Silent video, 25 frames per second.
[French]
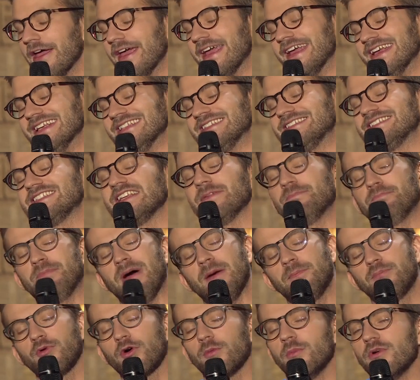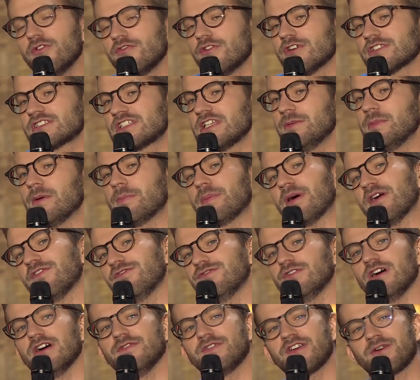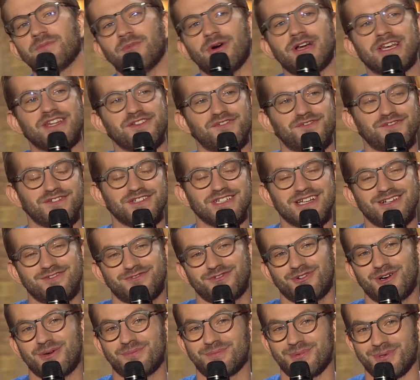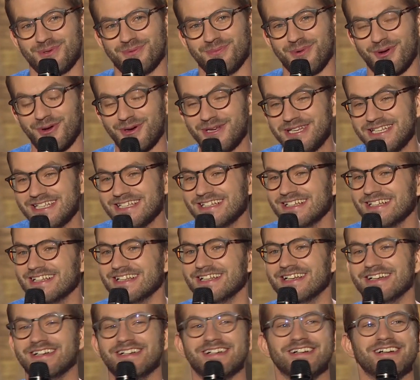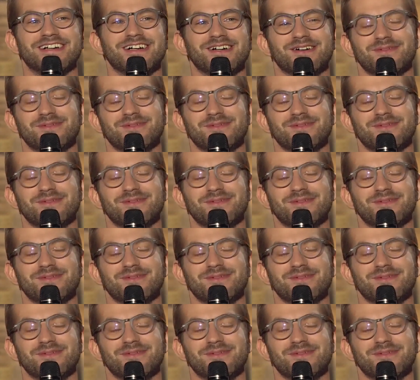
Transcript: et c'est pas pour me vanter, mais parfois avec moi, les filles, elles font un peu de bruit. Euh,